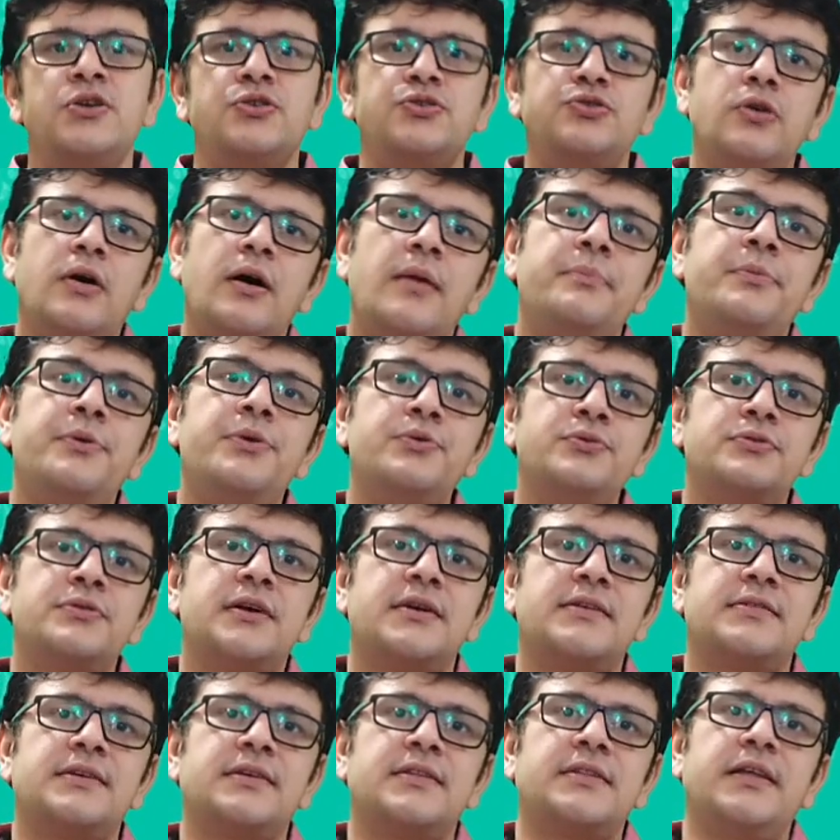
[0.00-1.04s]
जो आप यूज
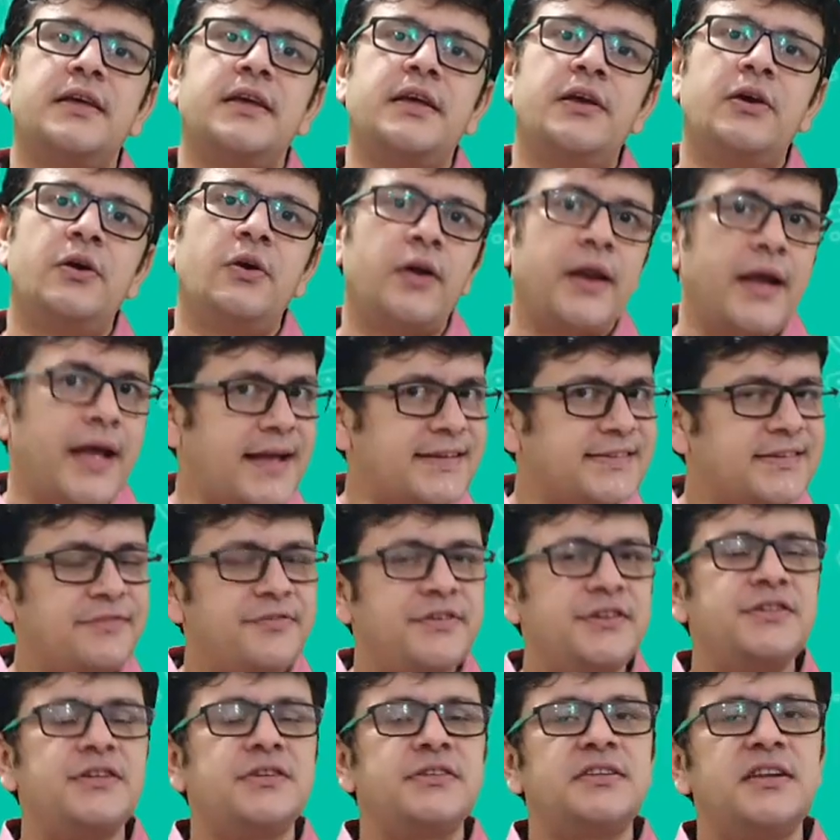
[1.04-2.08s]
कर सकते हैं और ऐसे
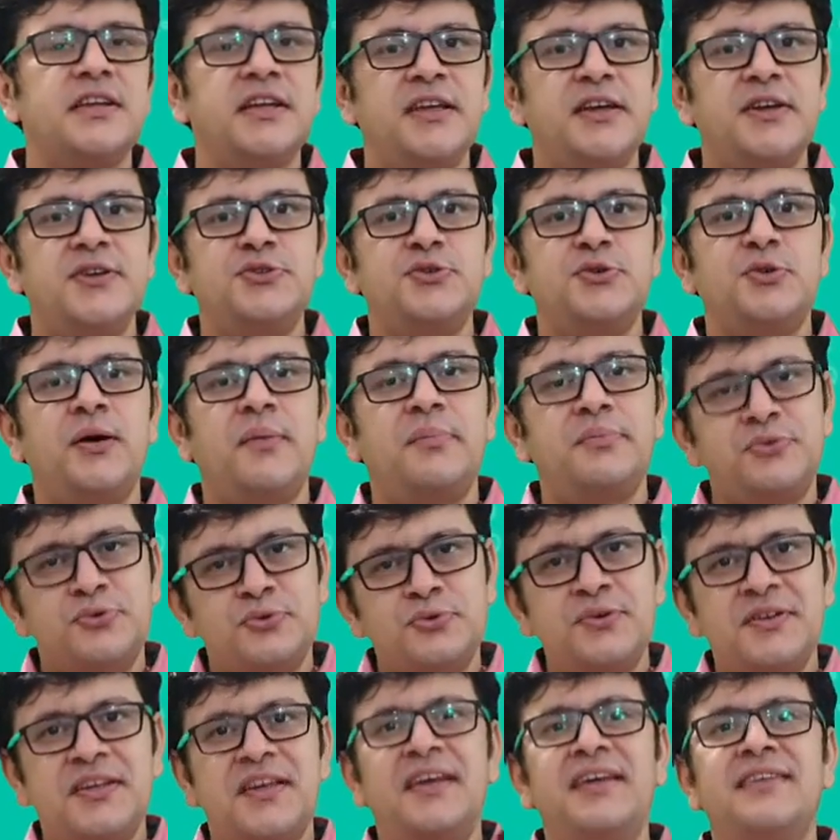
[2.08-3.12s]
फीचर्स नहीं है जो आप
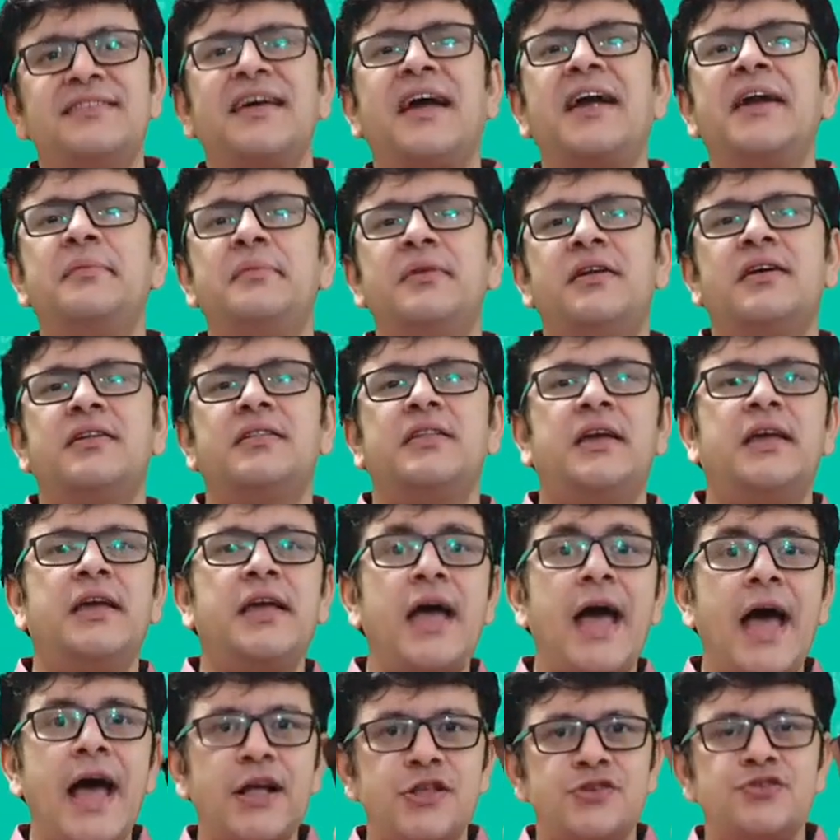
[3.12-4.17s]
सुन के साइड में रख
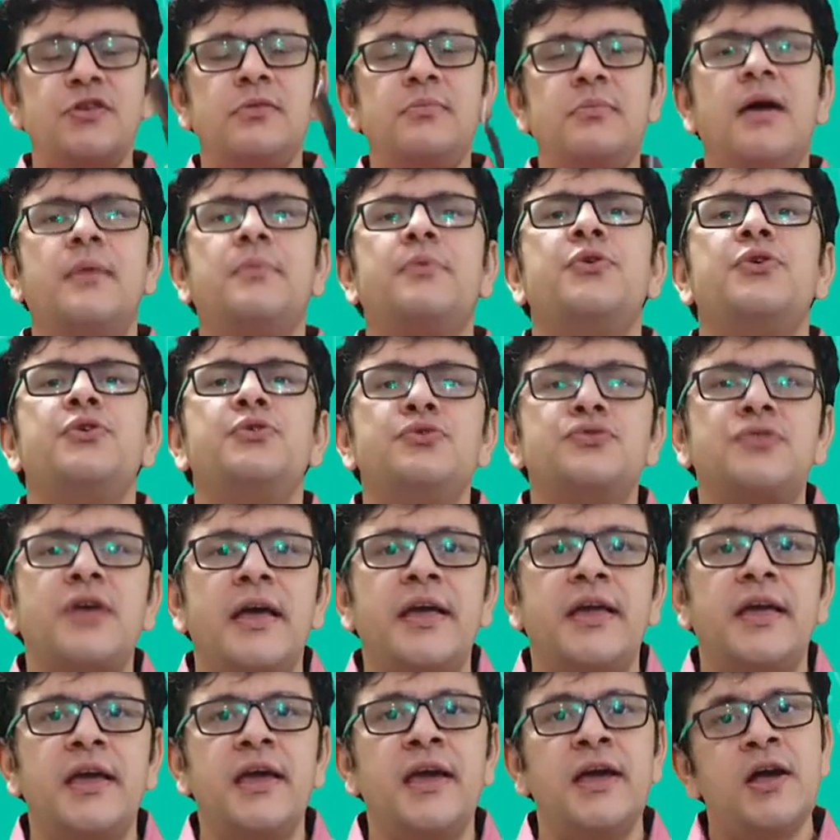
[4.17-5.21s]
देंगे एक्चुअल में आपको यूज
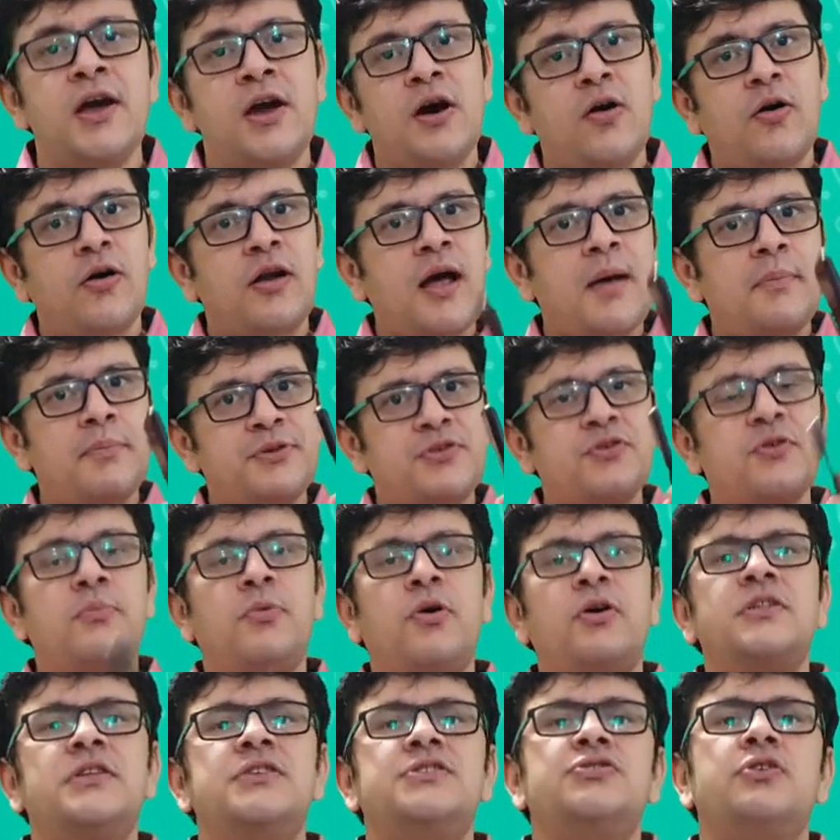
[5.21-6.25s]
आएंगे और आप इसको
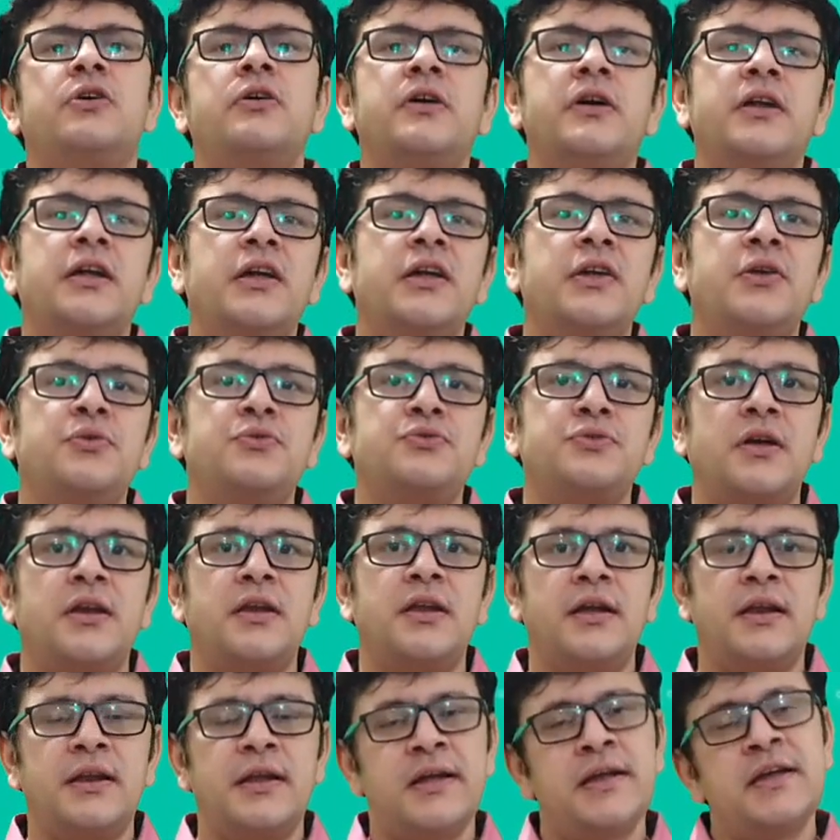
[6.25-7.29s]
बहुत इंजॉय करेंगे यूज
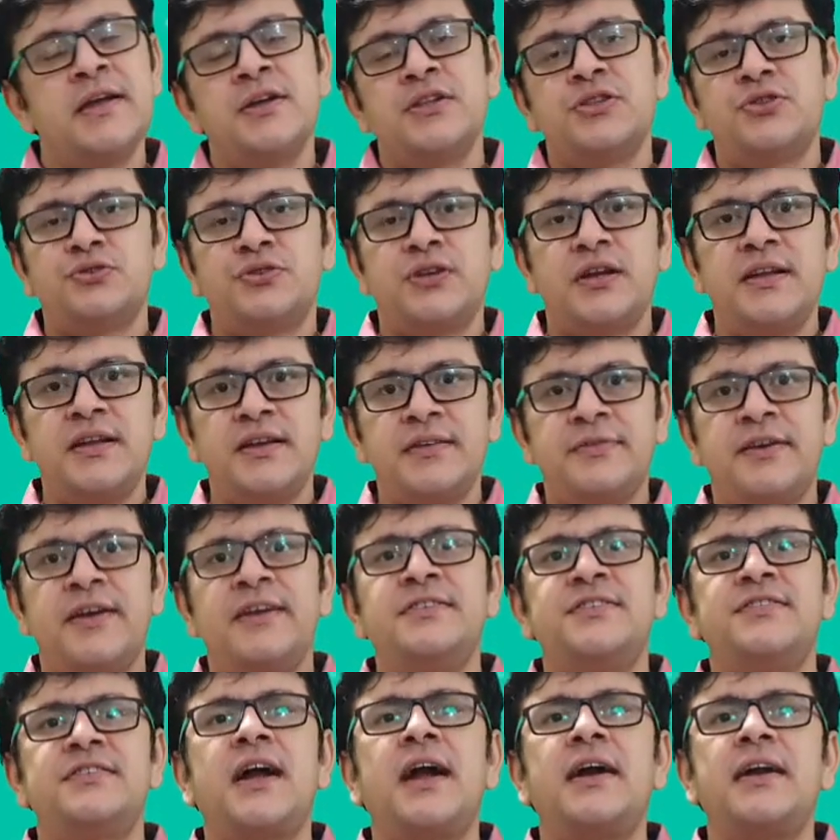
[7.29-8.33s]
करने के लिए तो चलिए
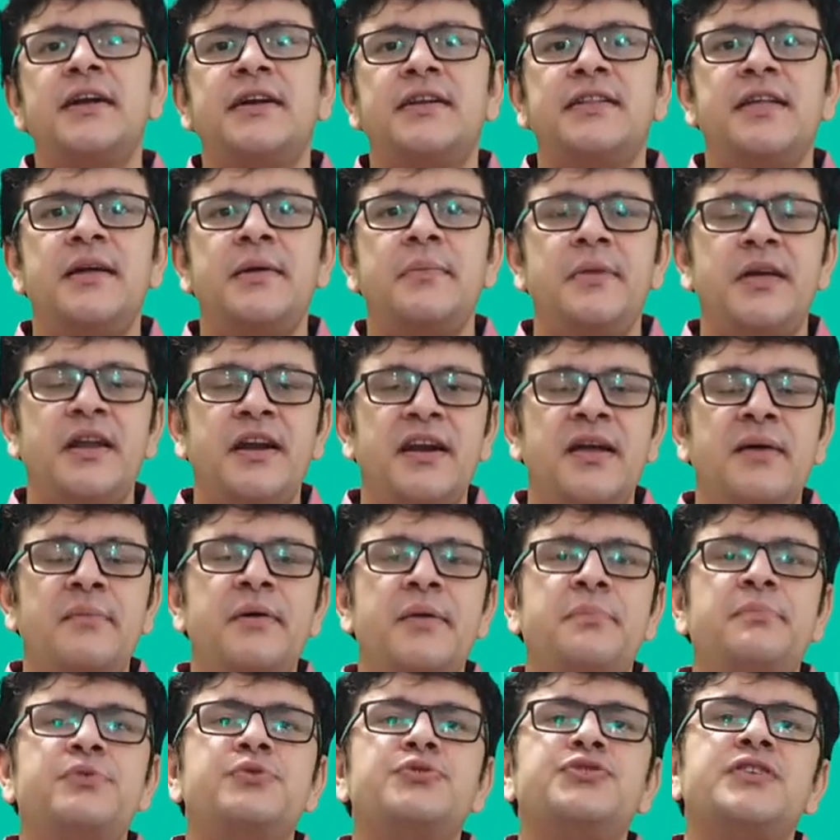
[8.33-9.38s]
फ्रेंड्स स्टार्ट करते हैं मेरा नाम
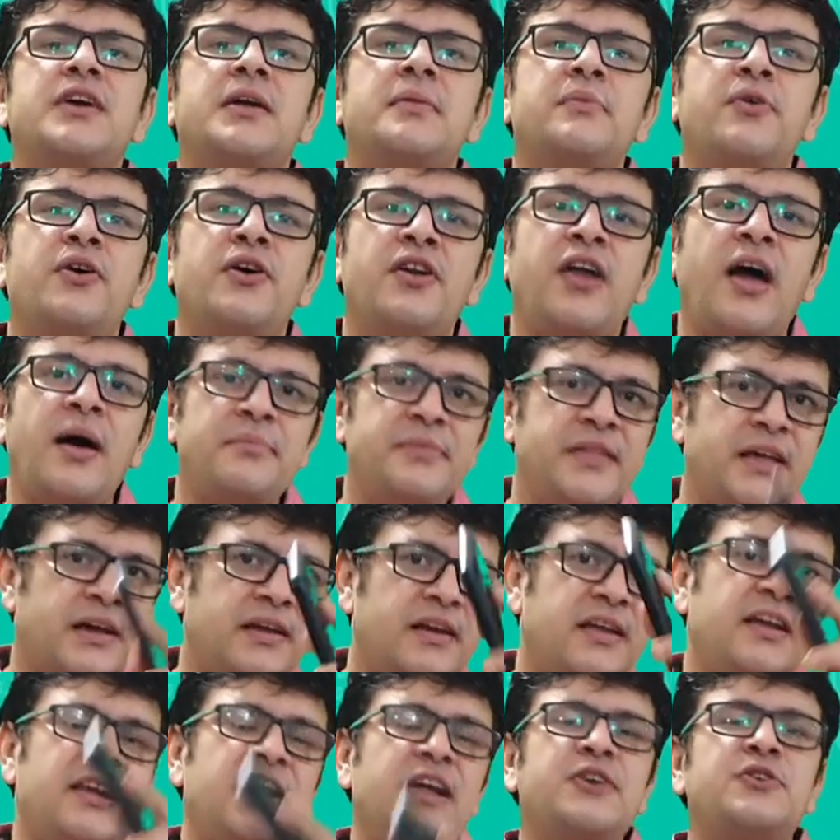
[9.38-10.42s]
है पीयूष शर्मा और आप देख
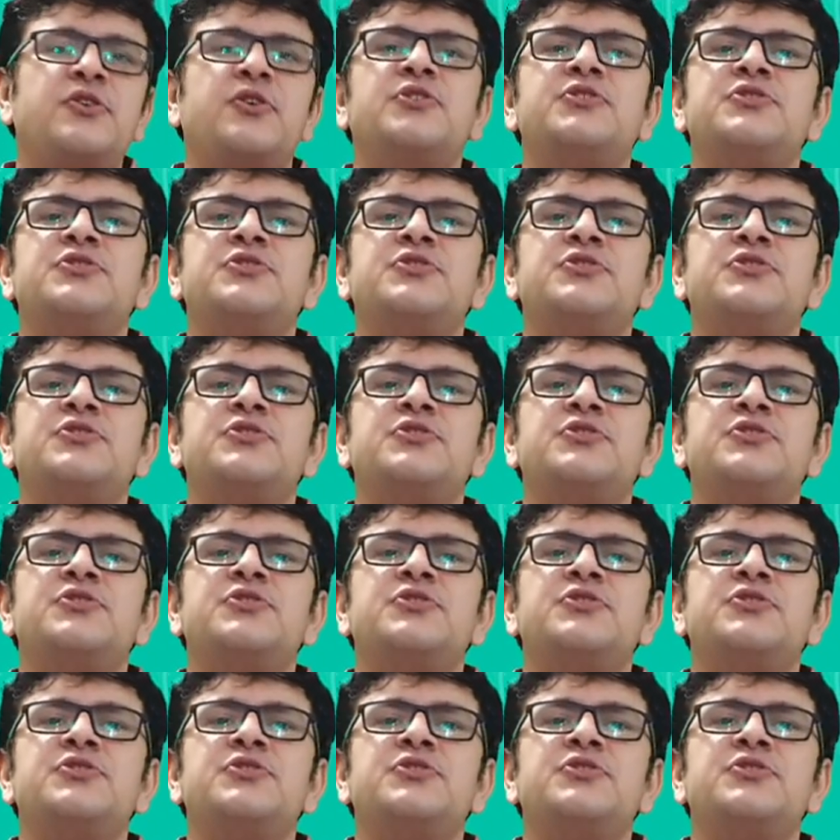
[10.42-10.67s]
रहे हैं इलेक्ट्रॉन